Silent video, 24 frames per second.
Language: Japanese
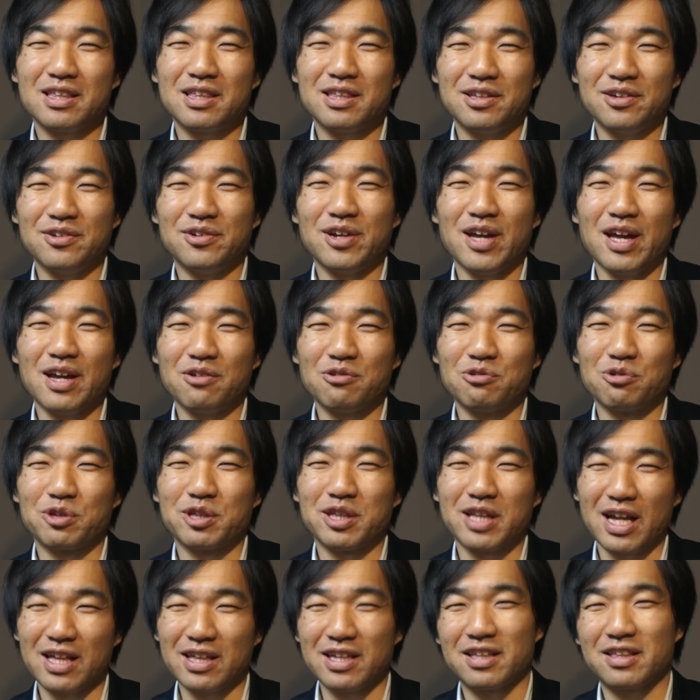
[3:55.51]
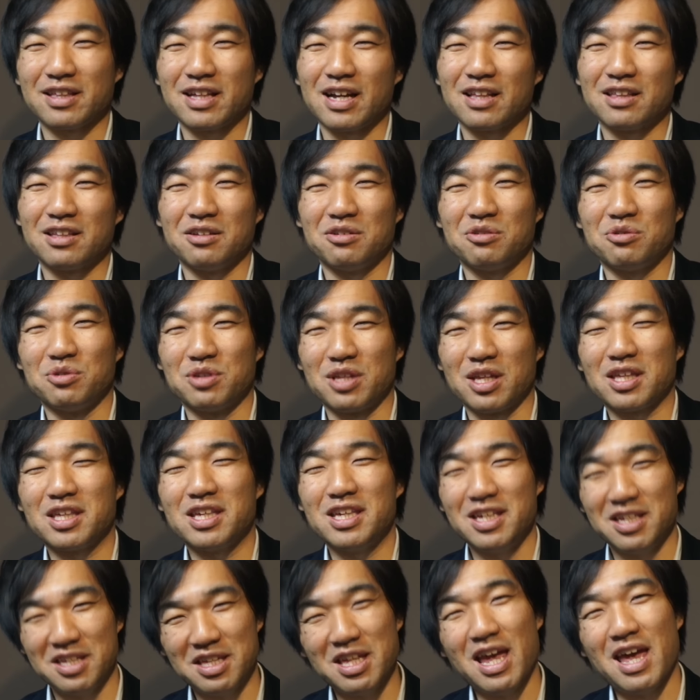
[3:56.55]
仕様変更したんですかっていうとこね
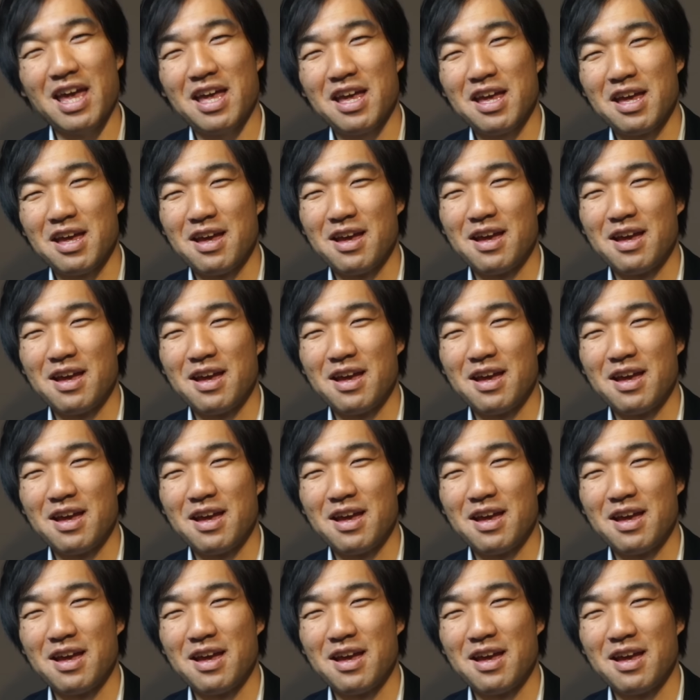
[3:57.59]
聞いて